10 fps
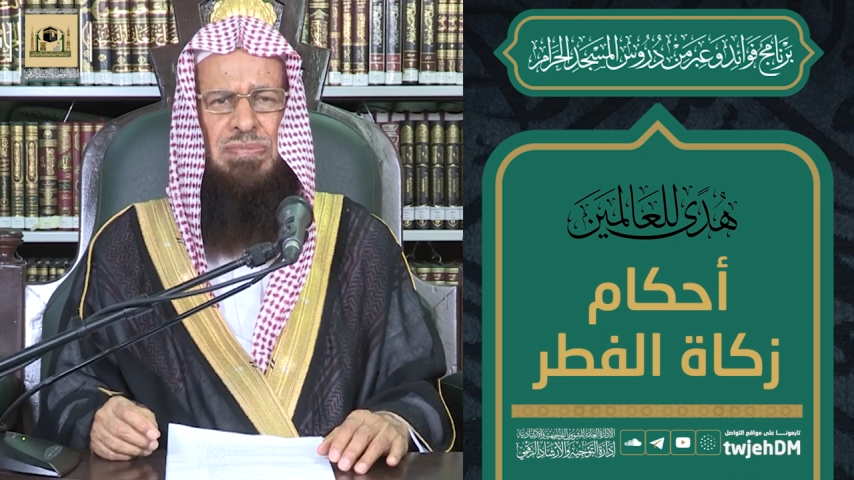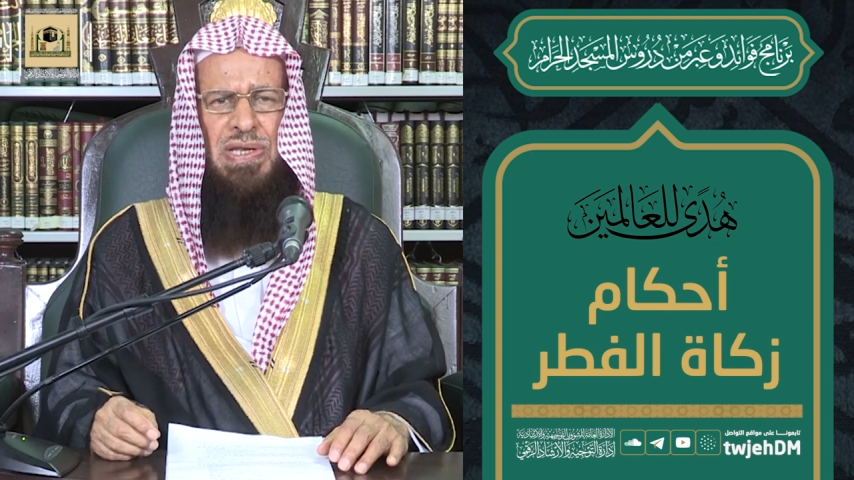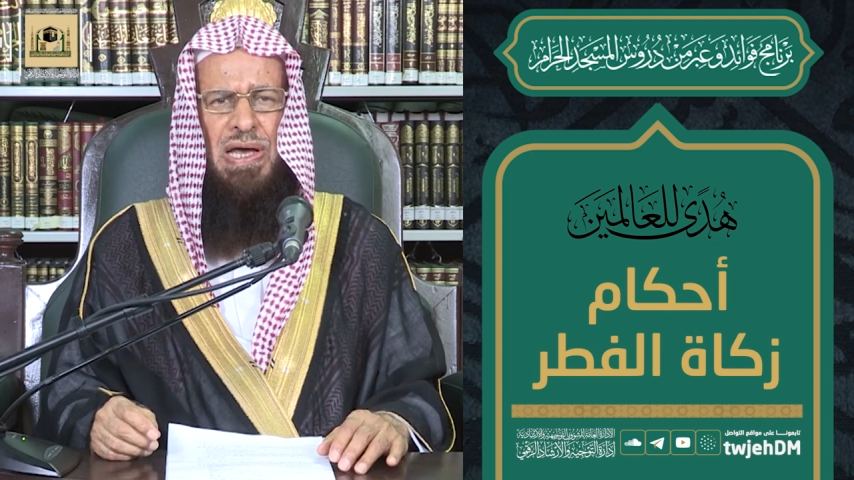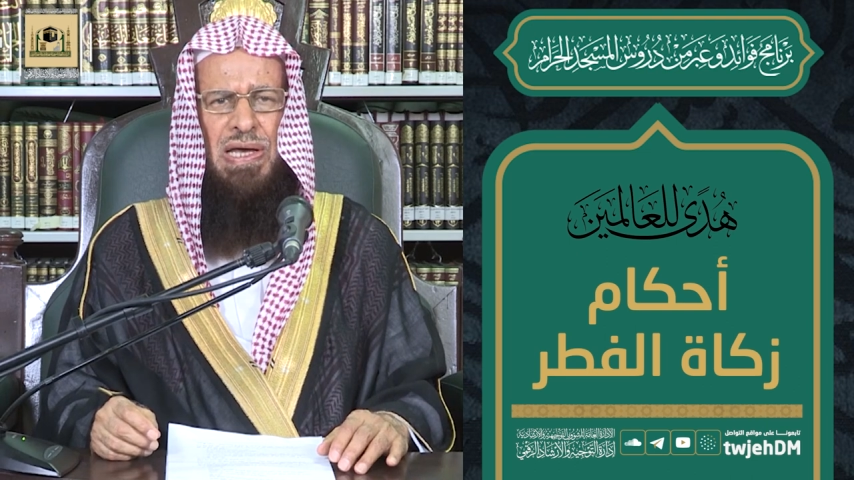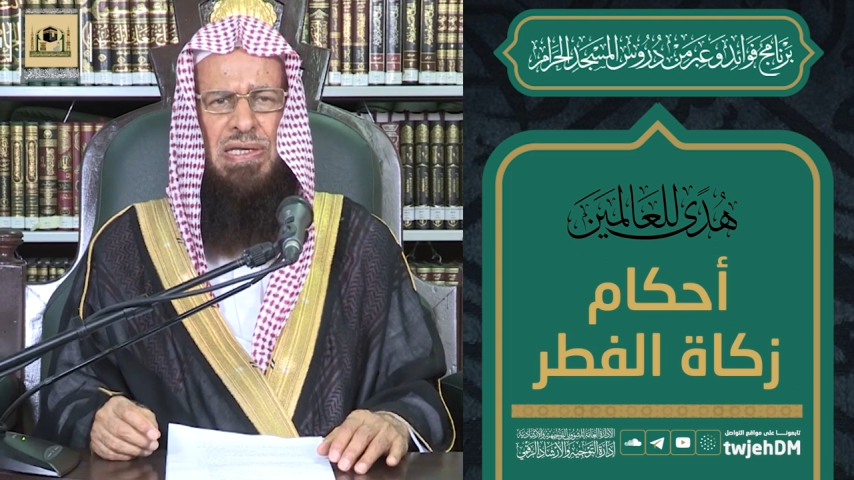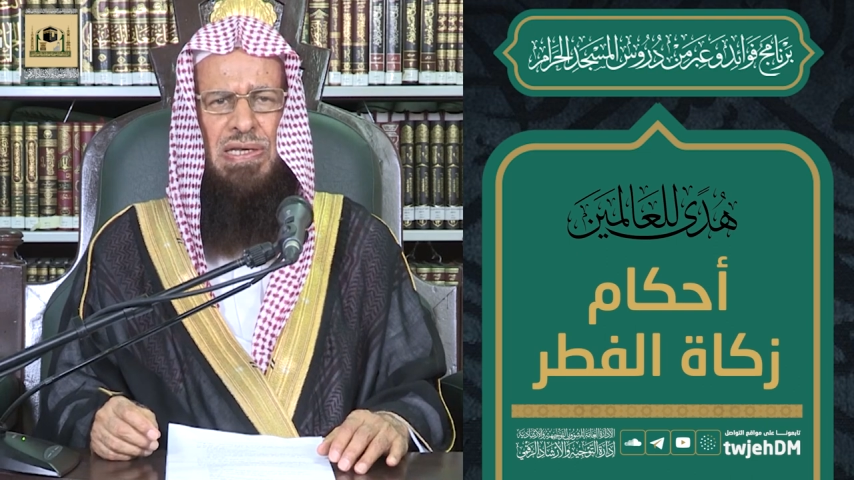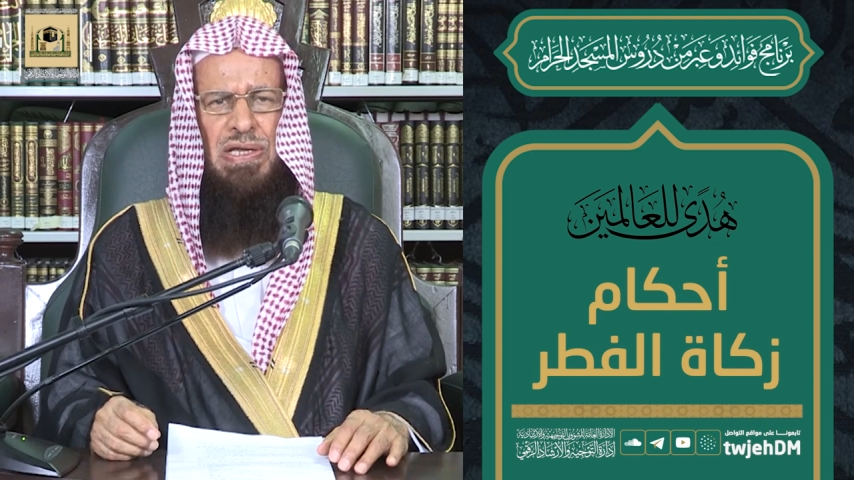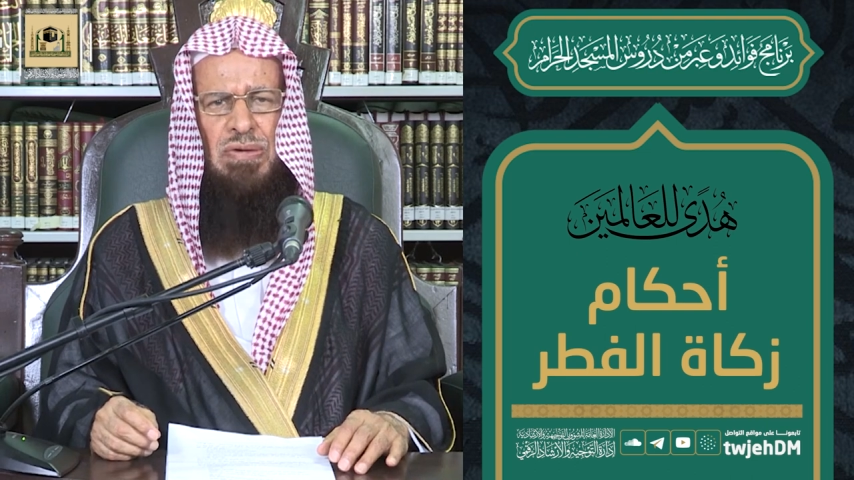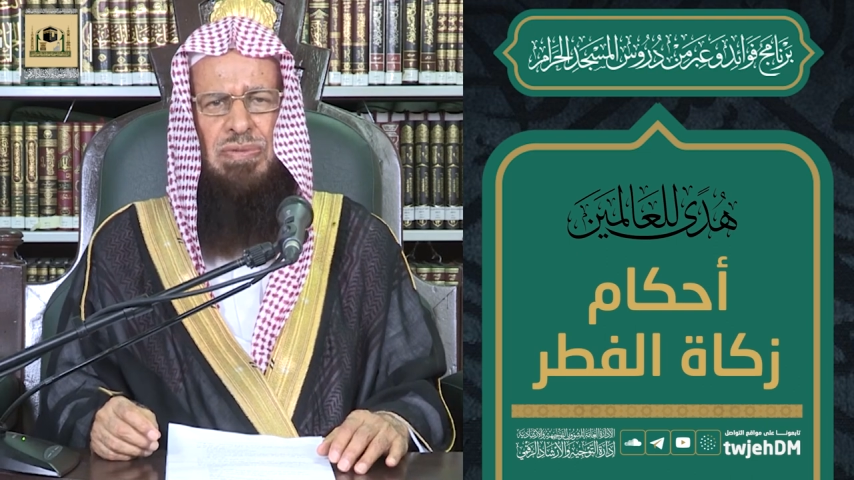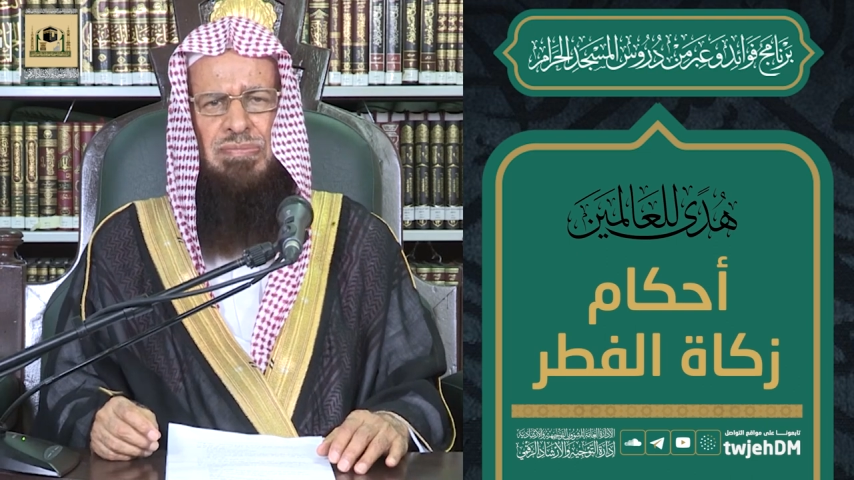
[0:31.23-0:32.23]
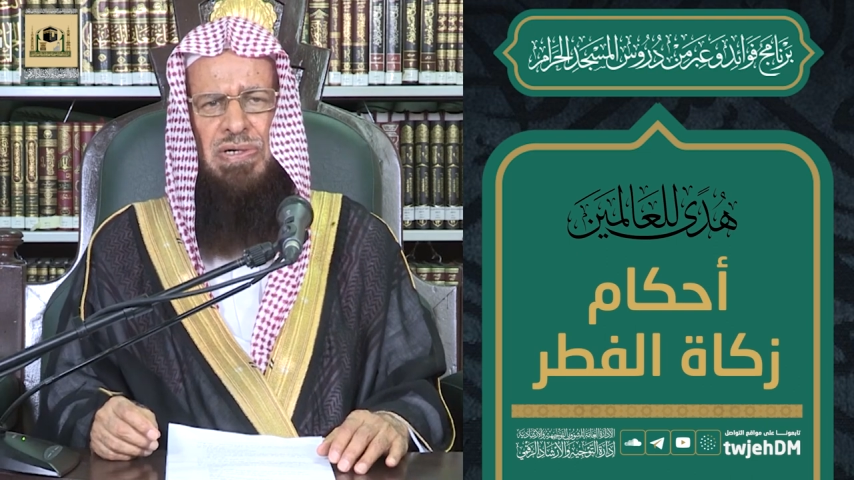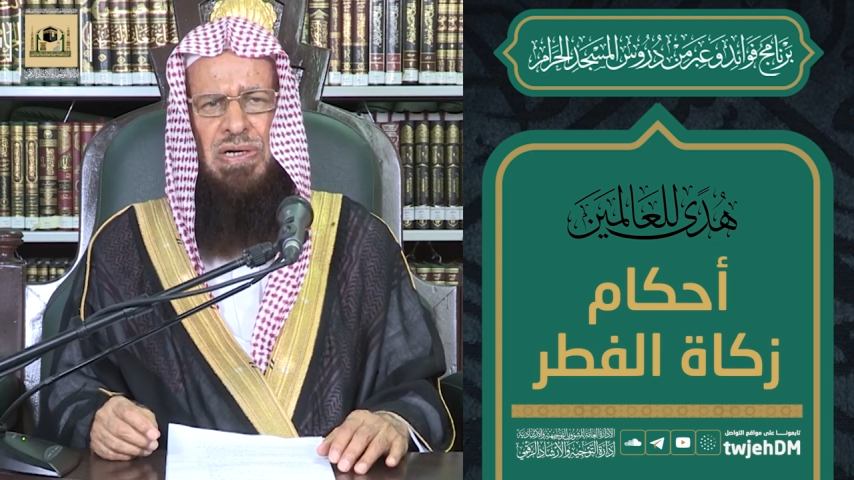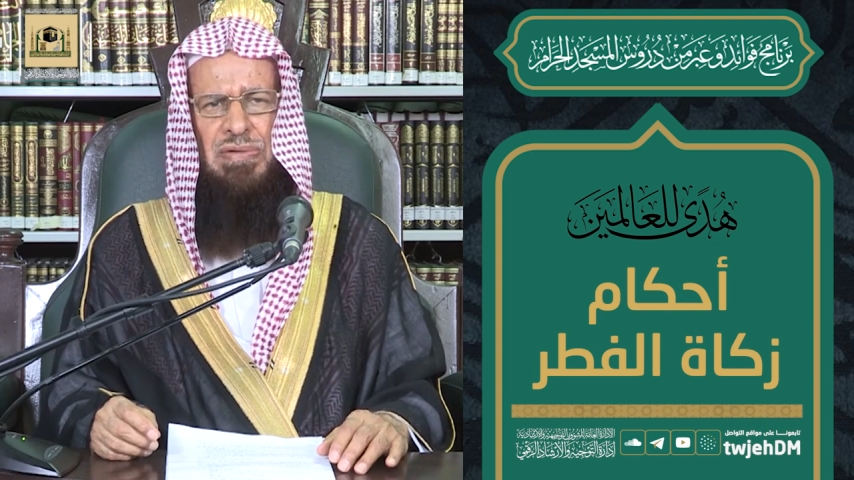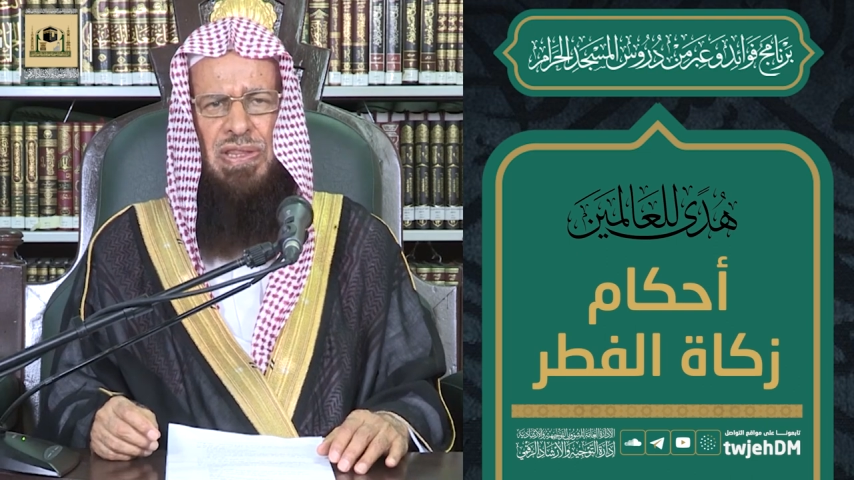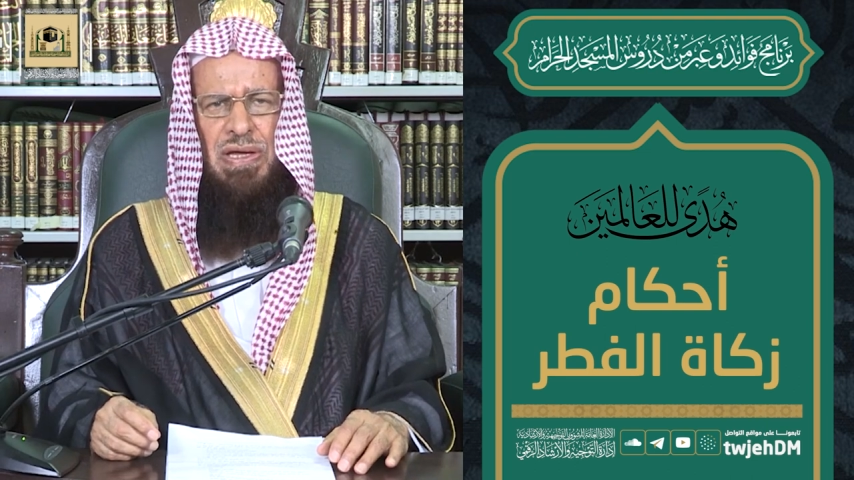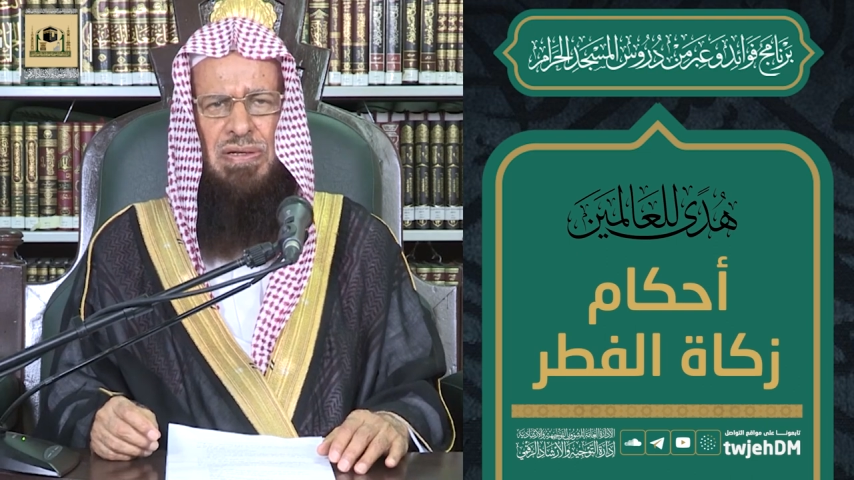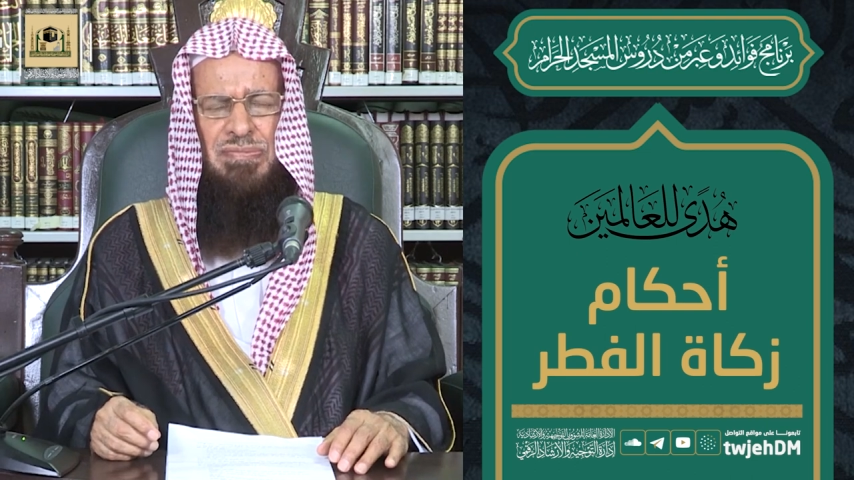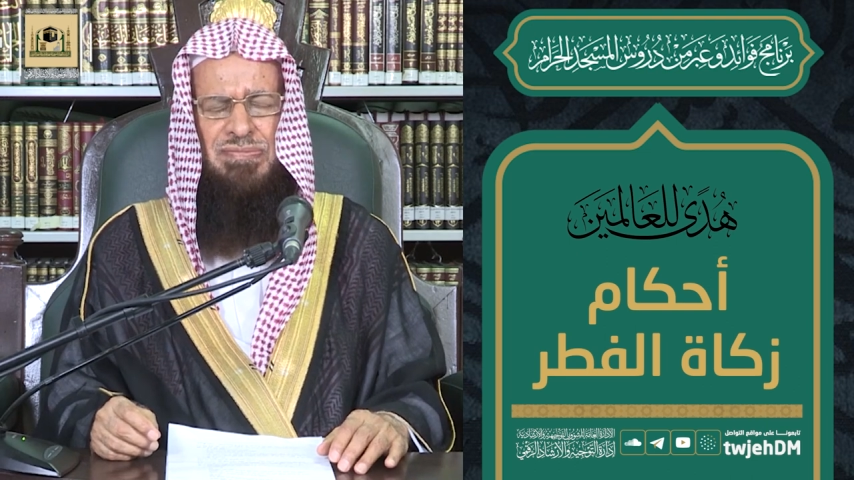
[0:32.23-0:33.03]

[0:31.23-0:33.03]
من اخر يوم من رمضان